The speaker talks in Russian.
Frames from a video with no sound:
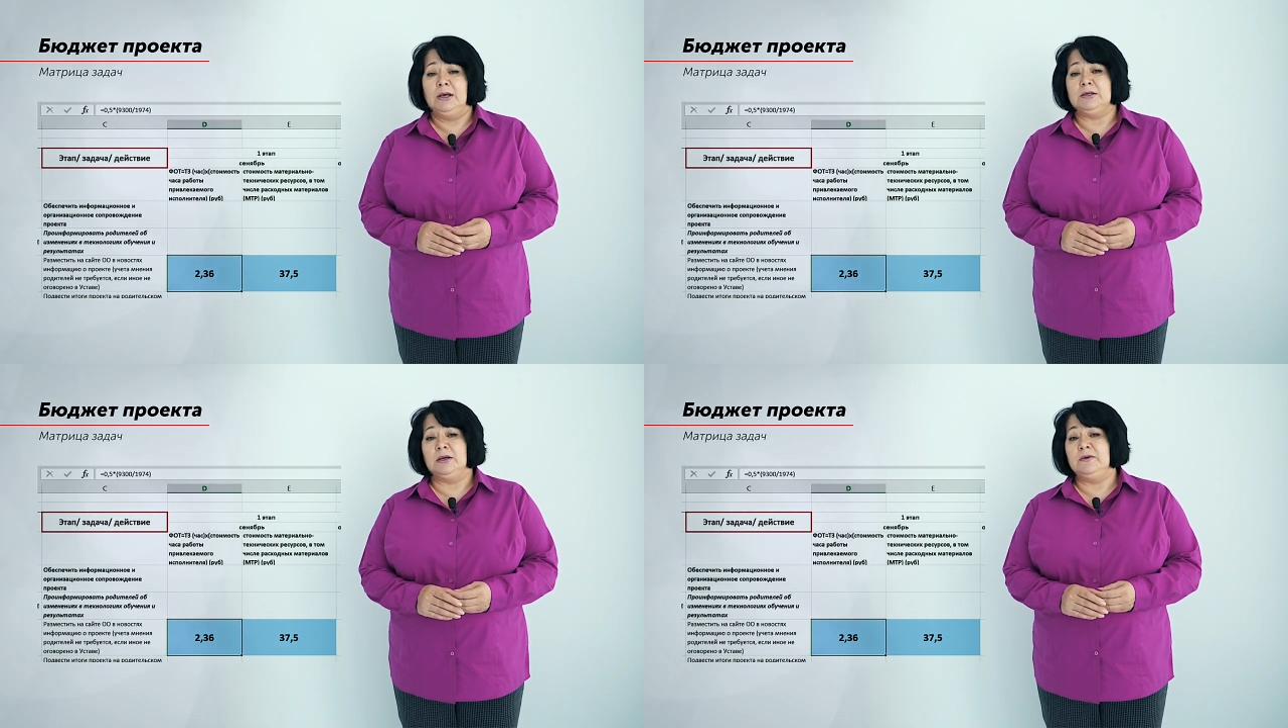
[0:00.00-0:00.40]

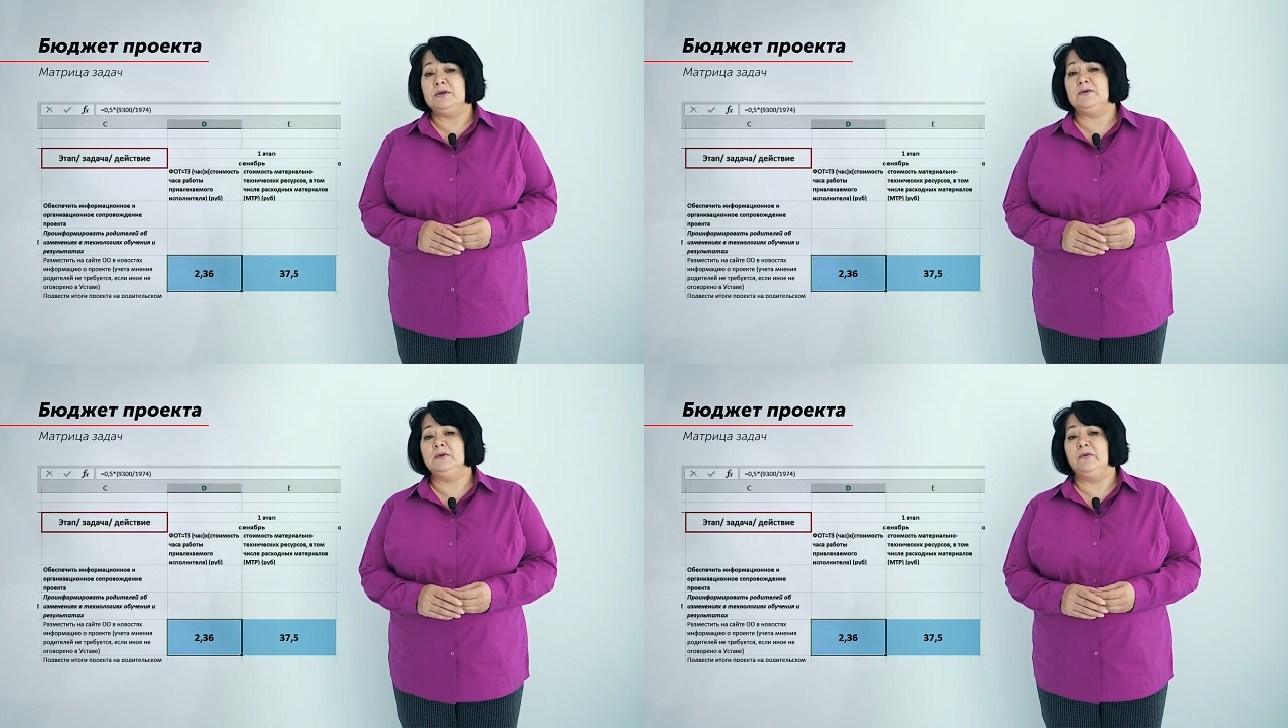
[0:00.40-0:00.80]

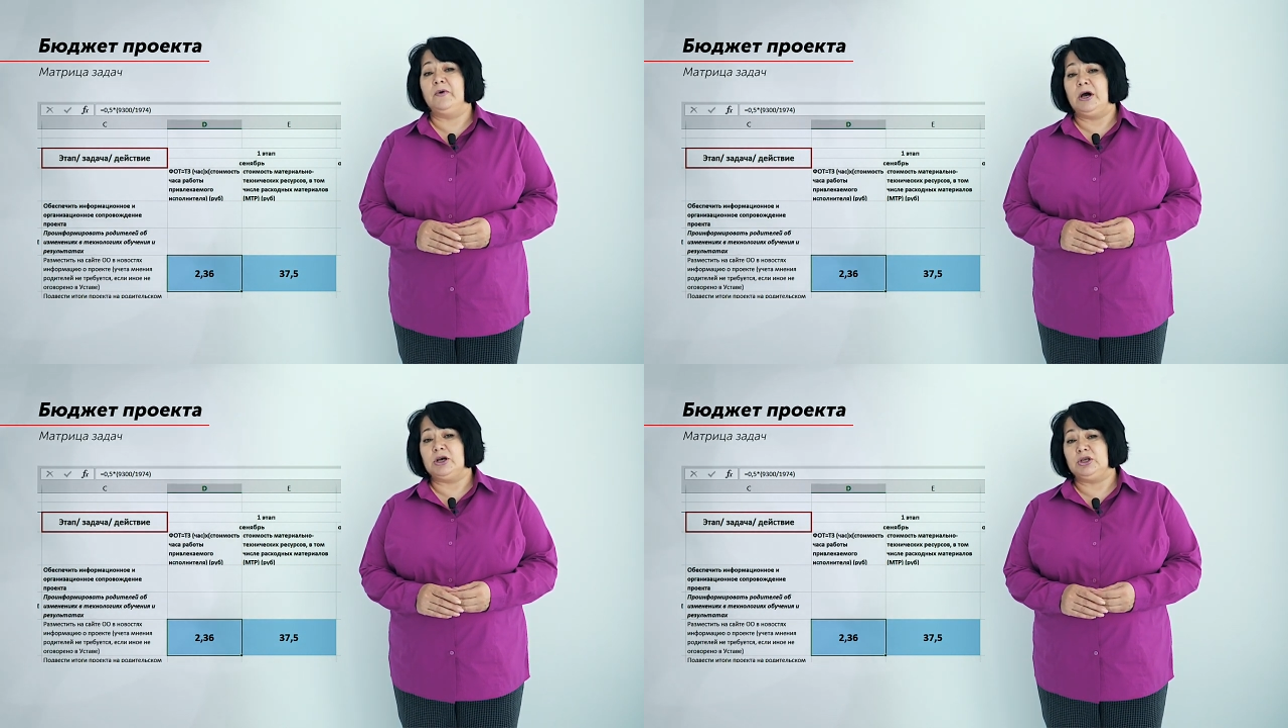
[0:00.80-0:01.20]
Соответственно,
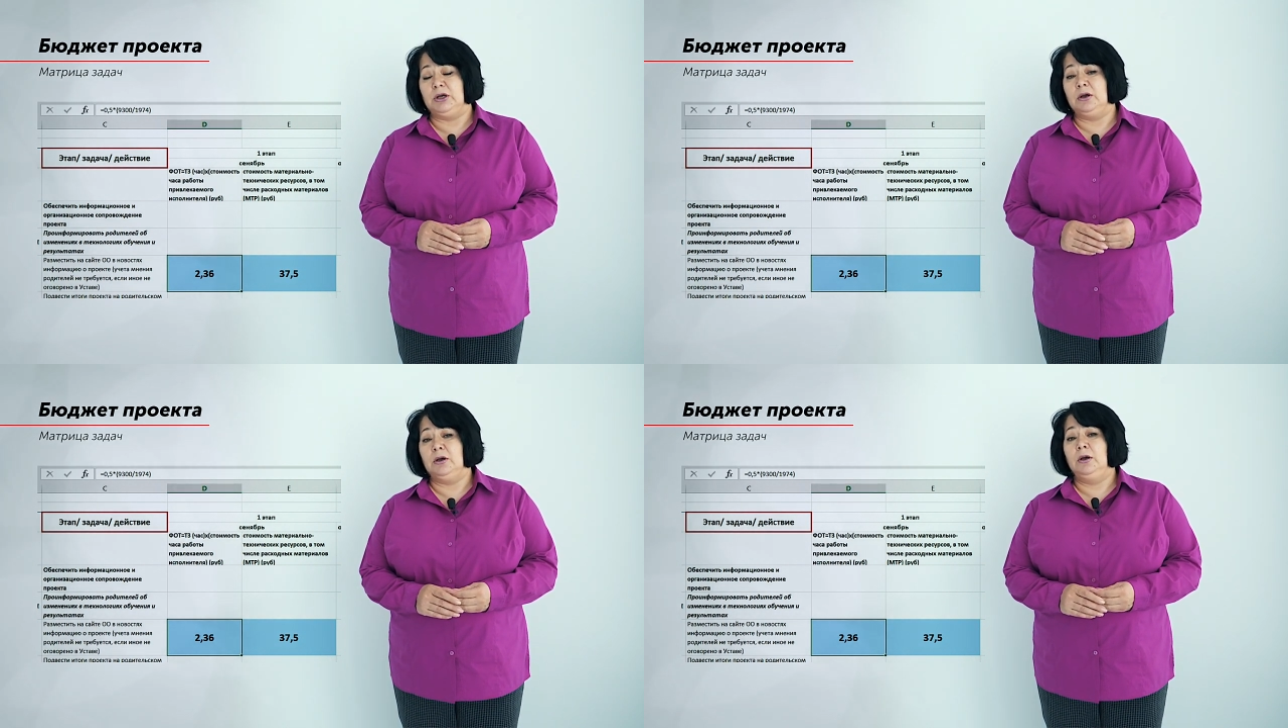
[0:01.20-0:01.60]
в
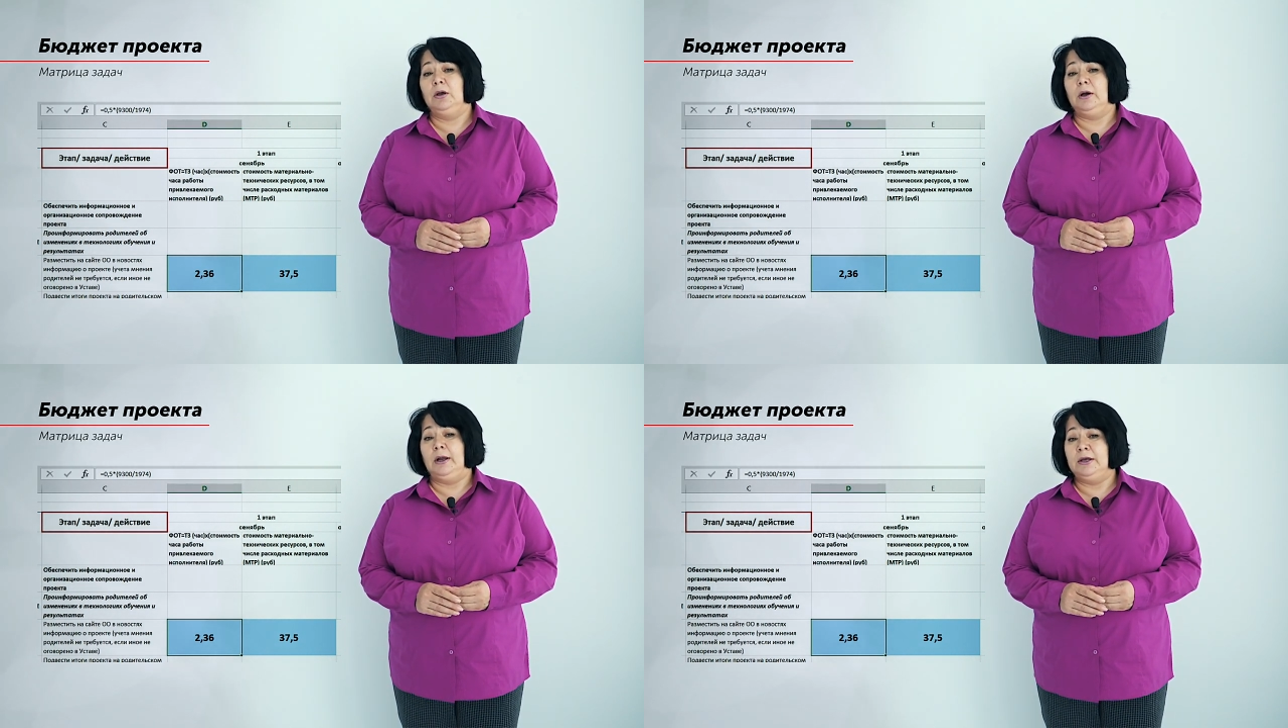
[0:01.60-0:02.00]
каждой
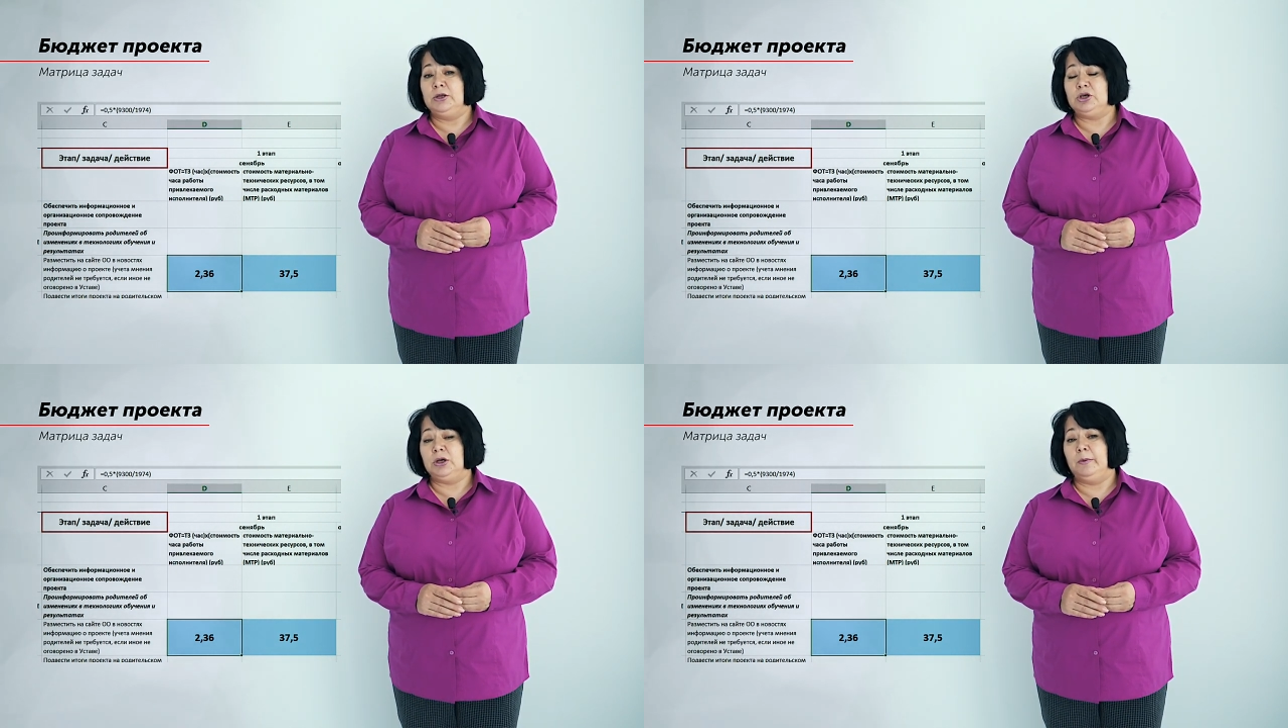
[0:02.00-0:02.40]

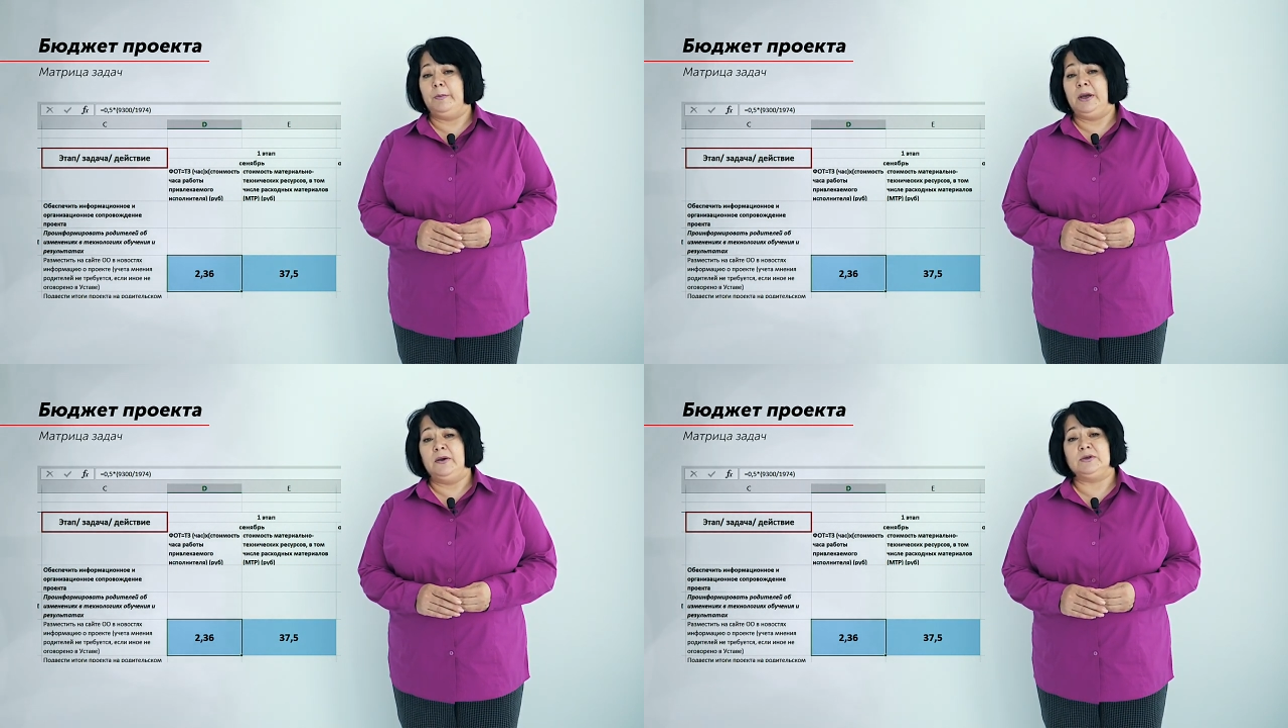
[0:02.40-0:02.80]
клеточке
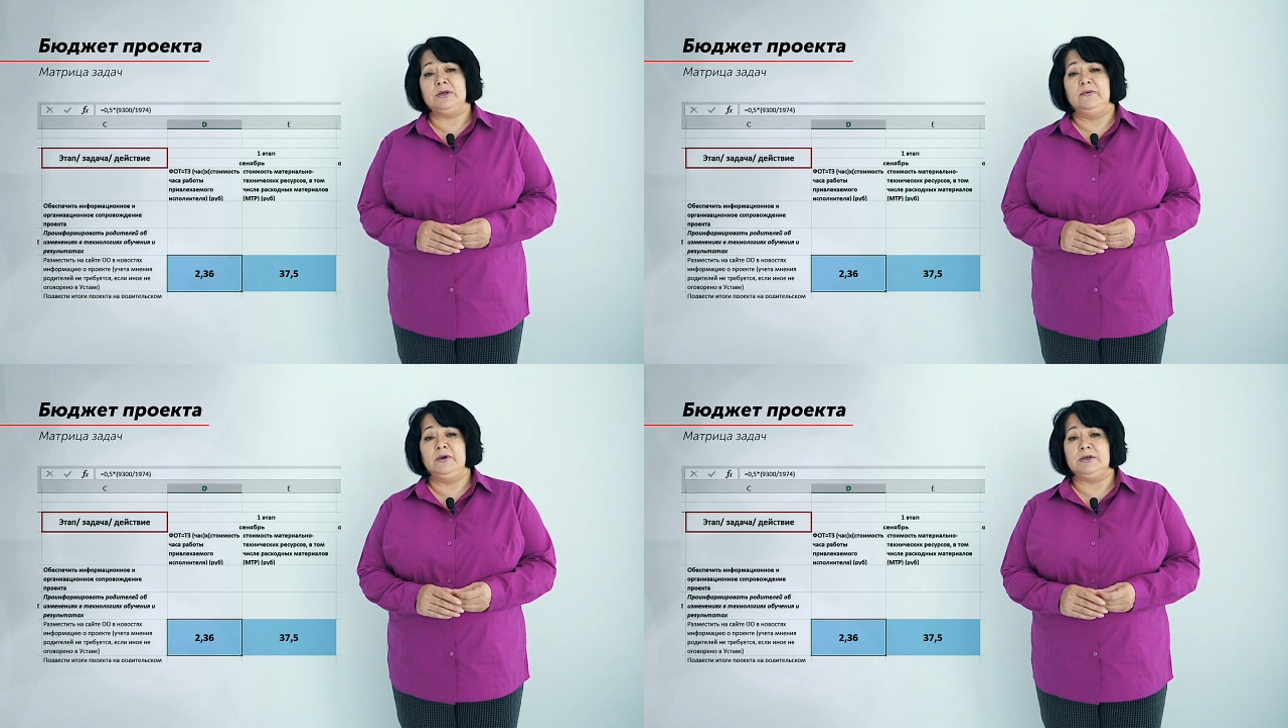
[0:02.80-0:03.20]

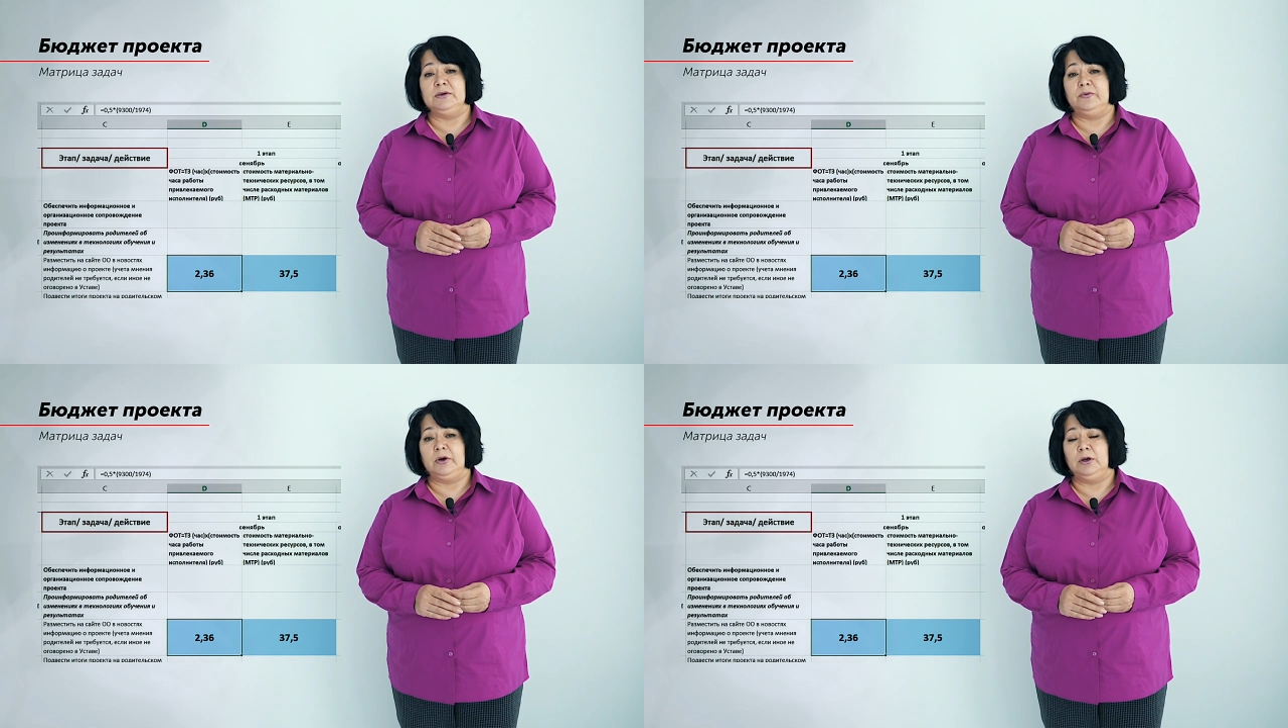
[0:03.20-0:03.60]
появятся две
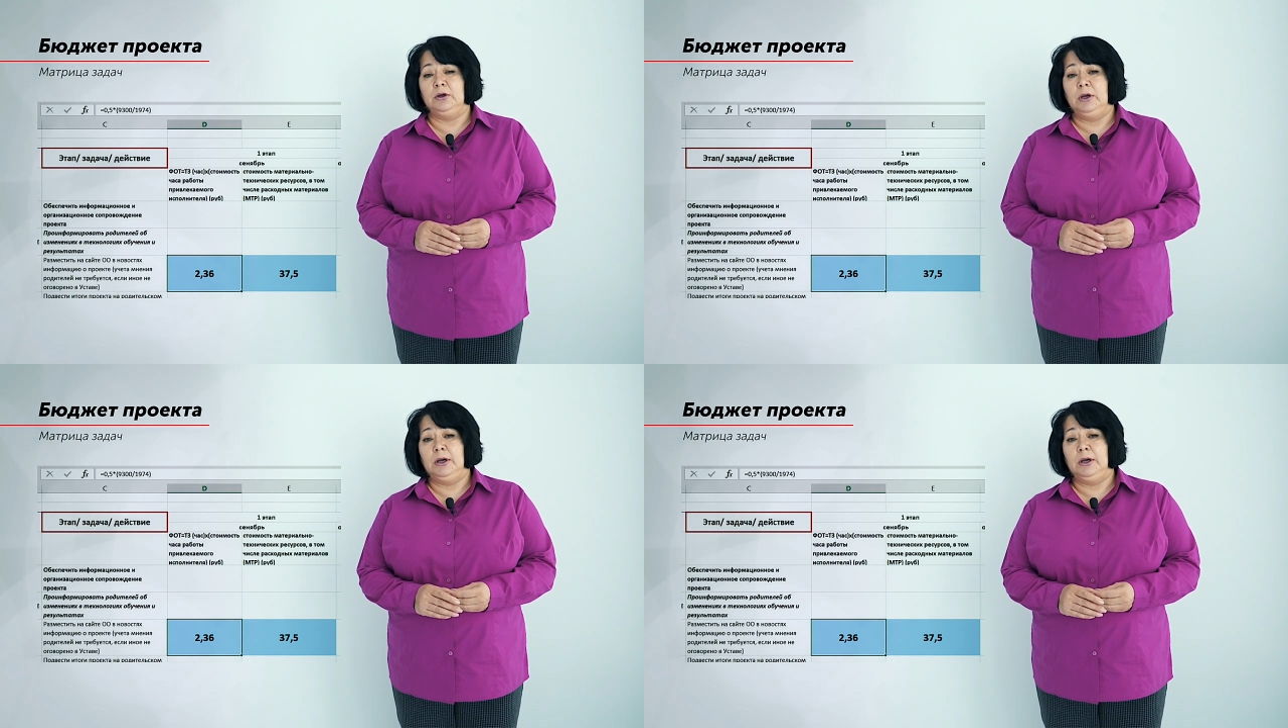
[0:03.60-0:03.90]
цифры.